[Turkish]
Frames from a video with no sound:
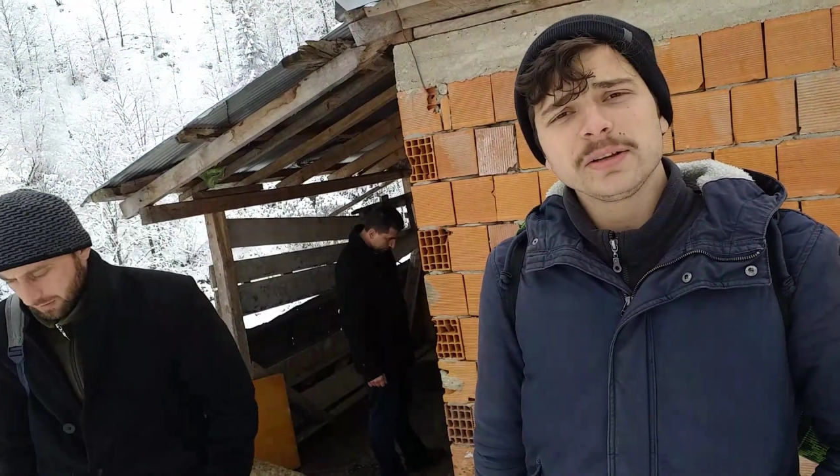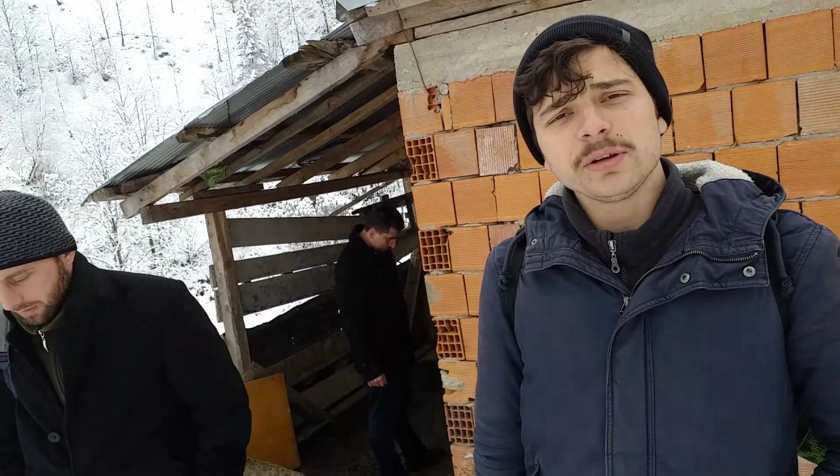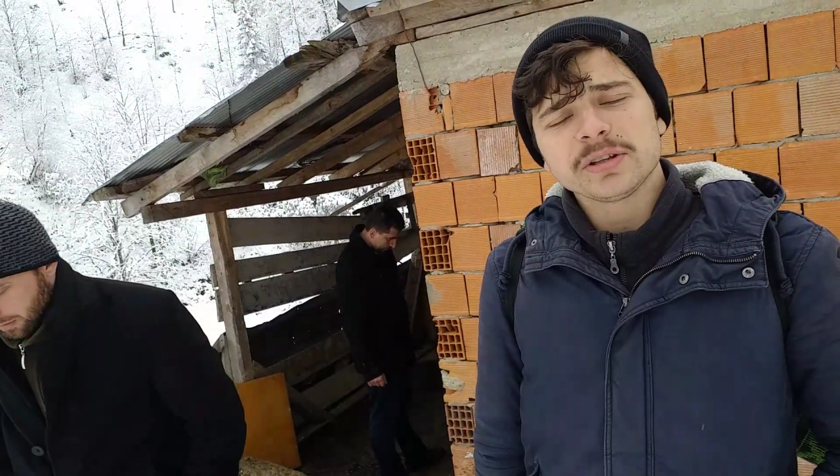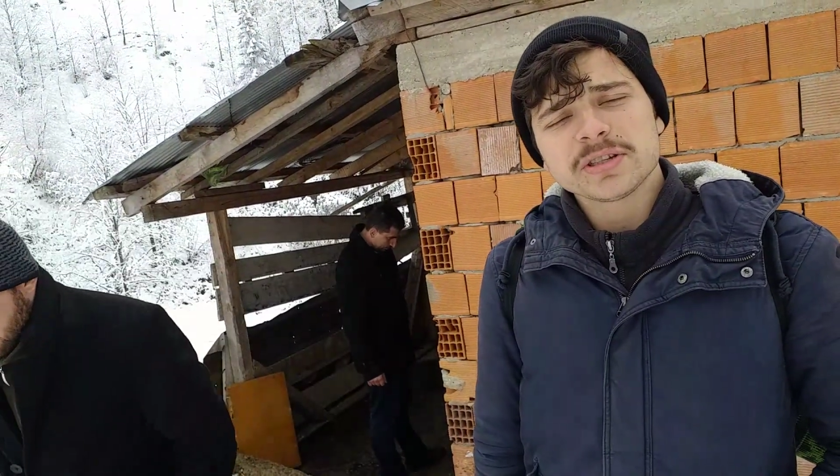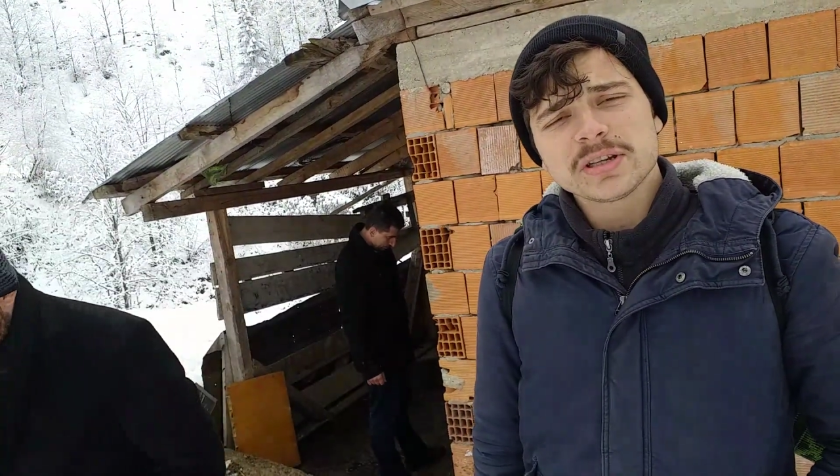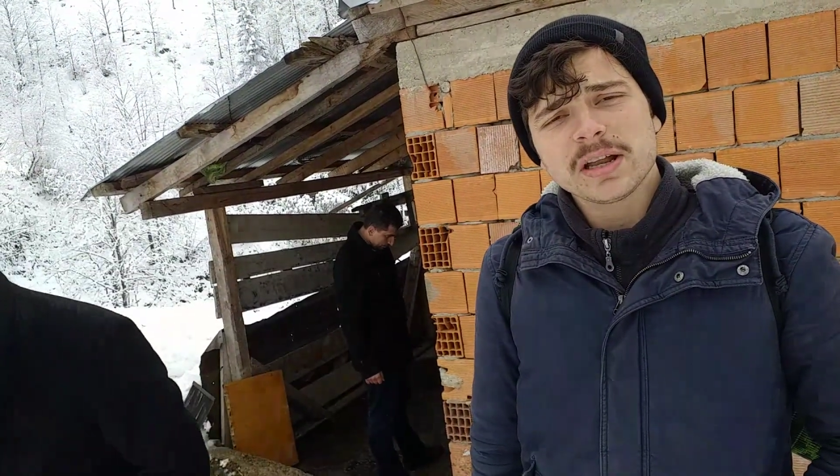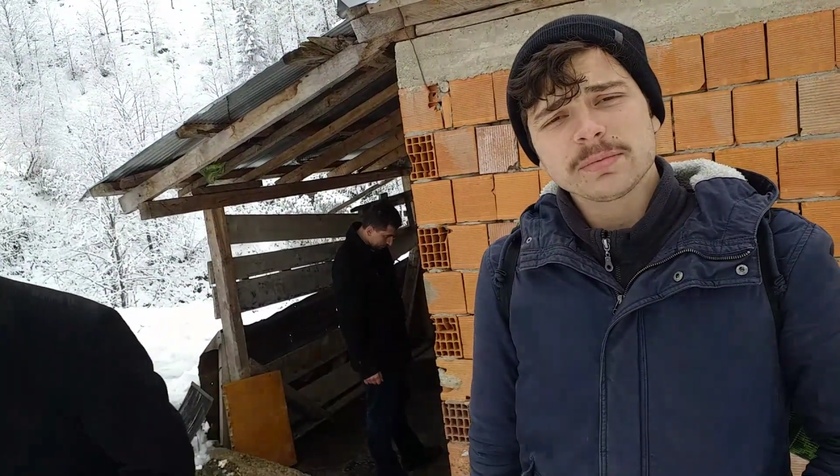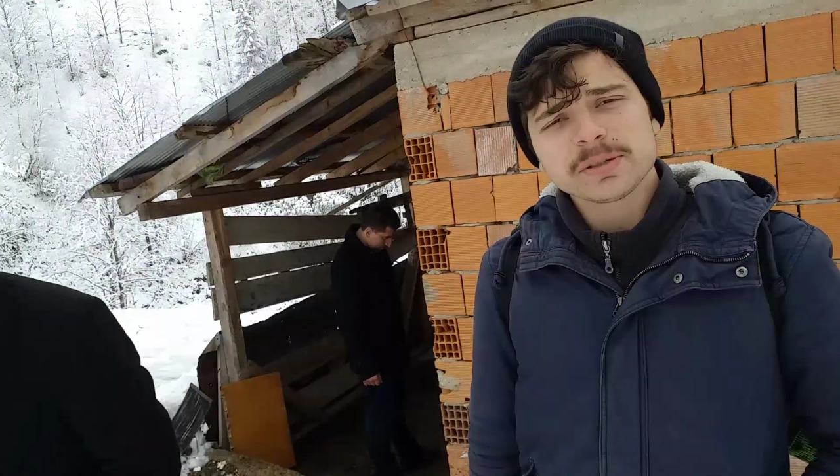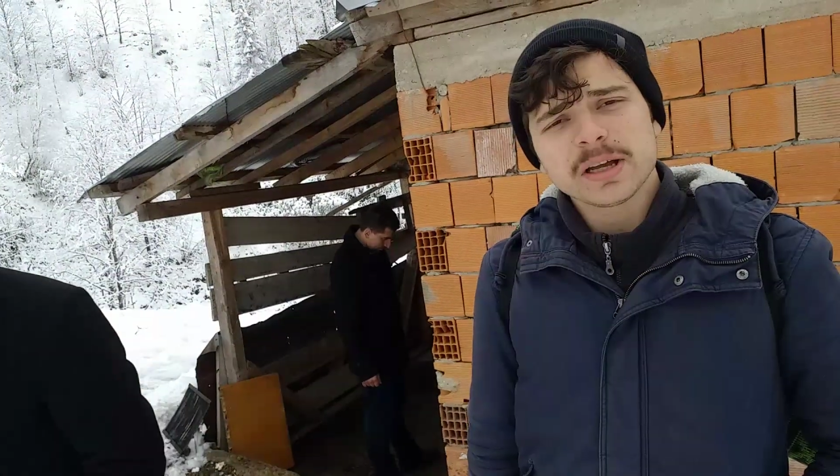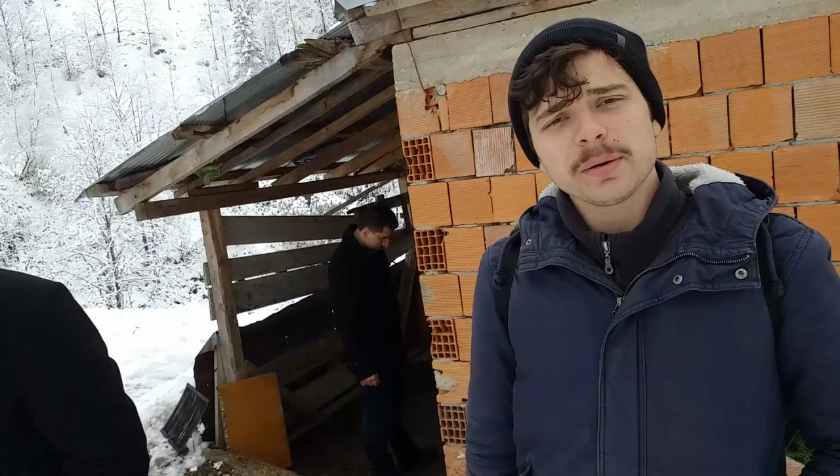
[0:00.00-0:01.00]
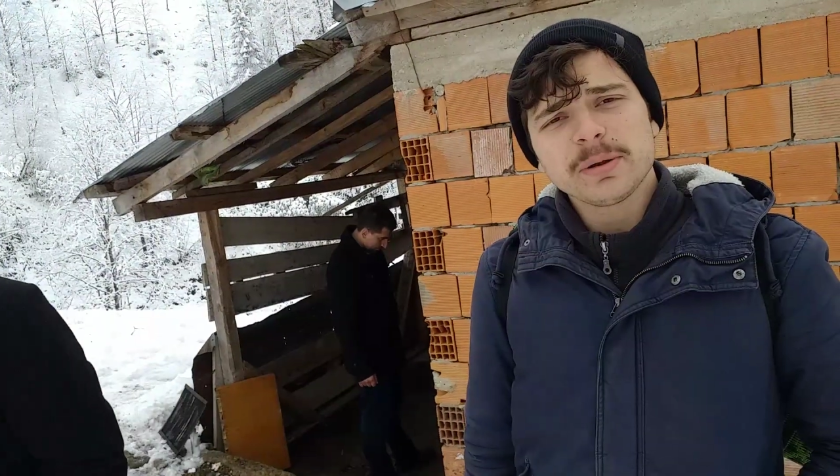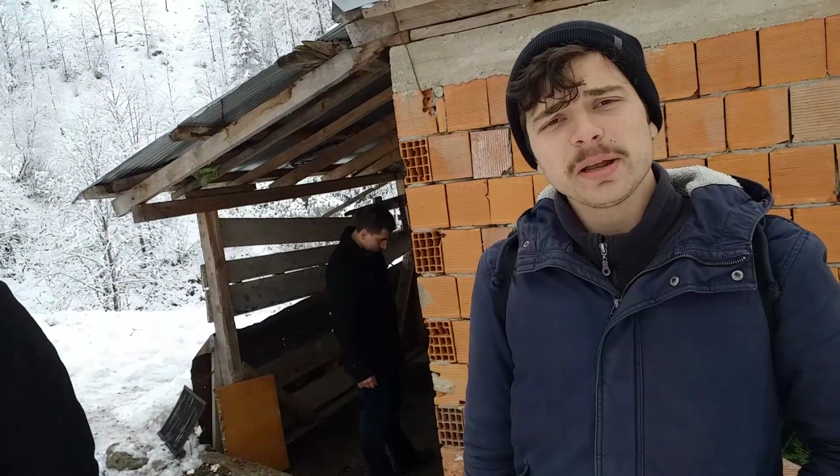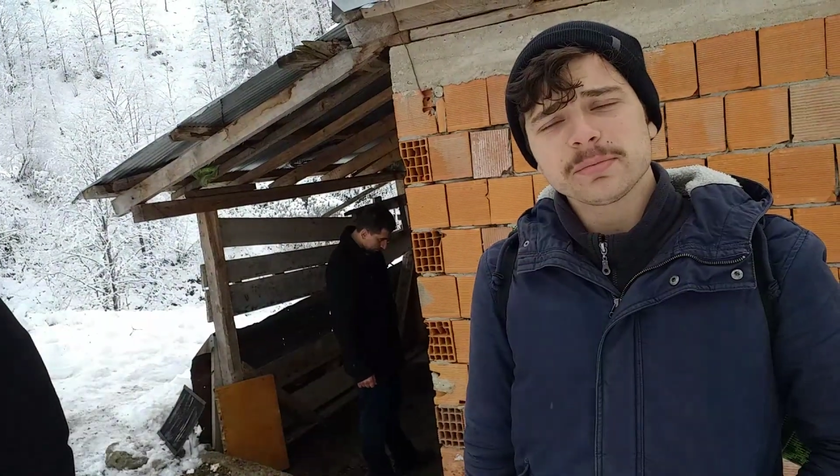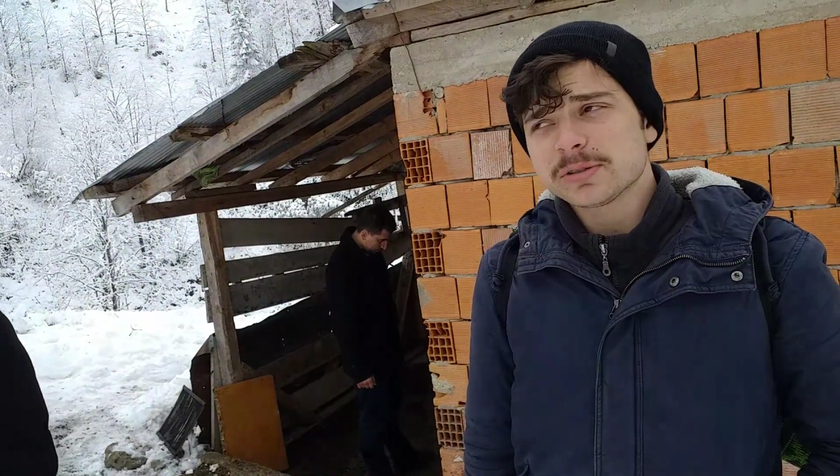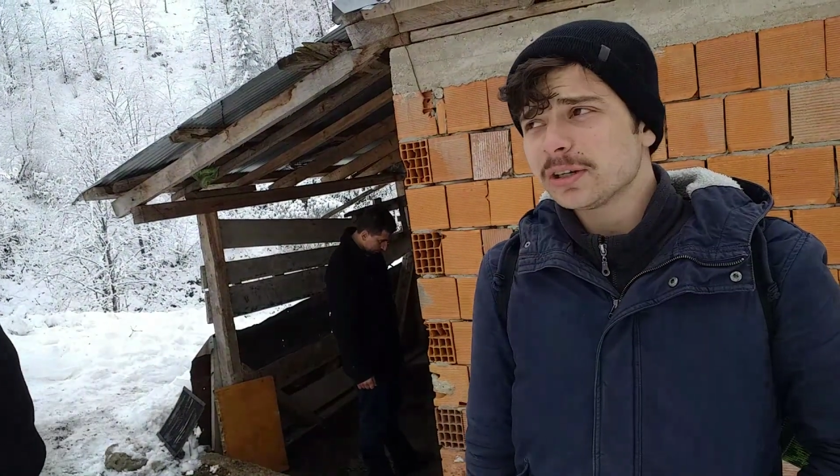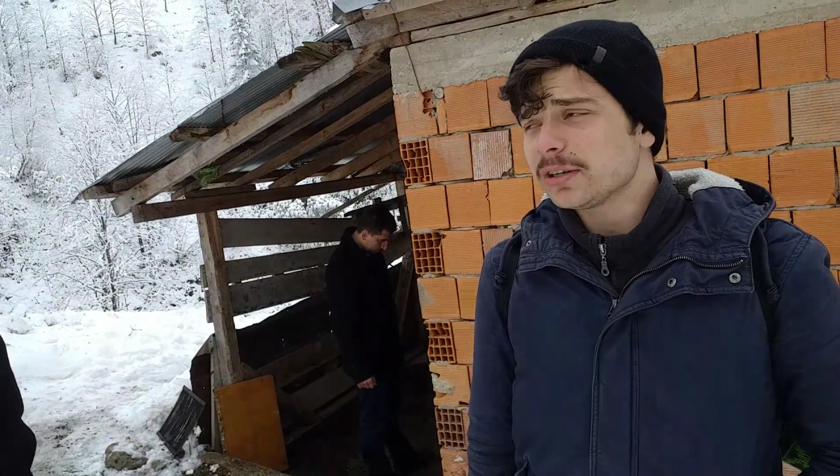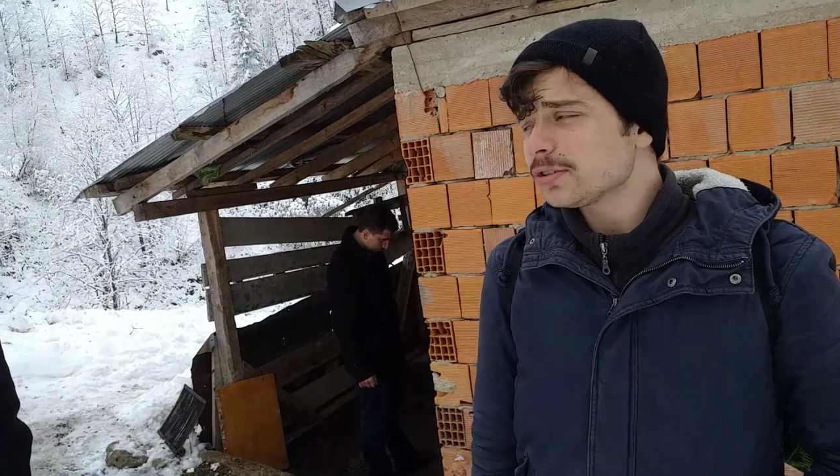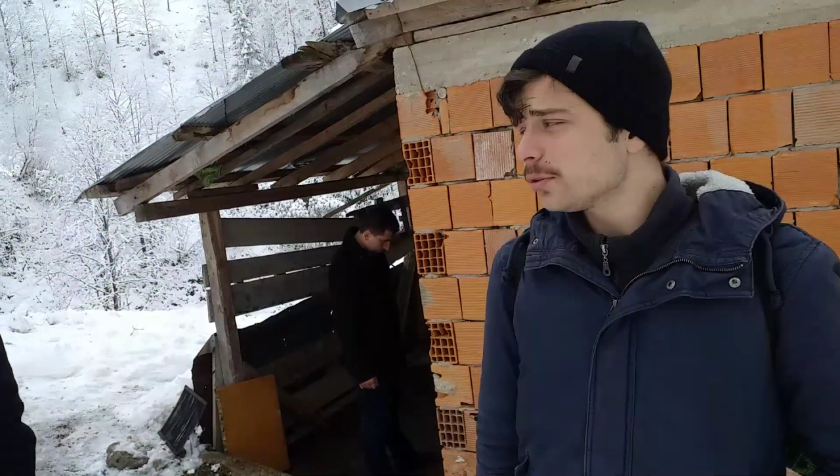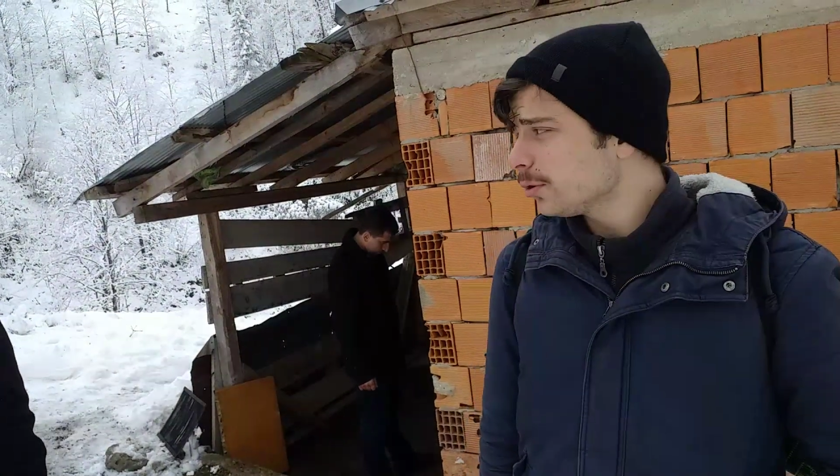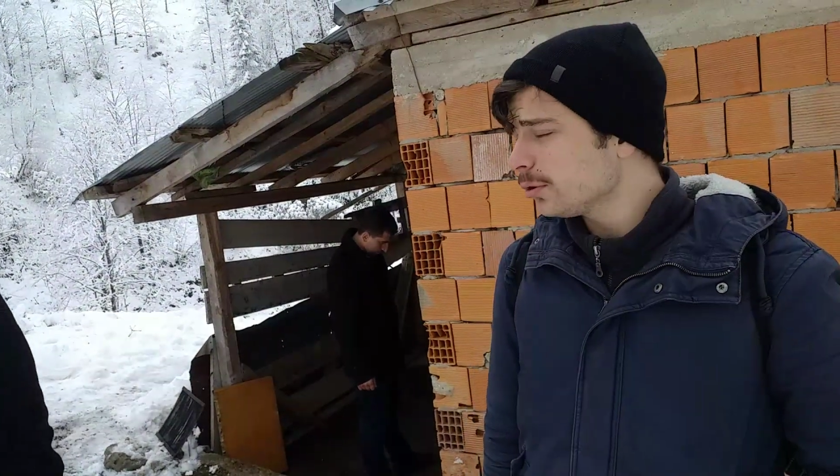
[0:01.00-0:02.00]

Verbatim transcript: yöneticilerimize, abilerimize, gençlik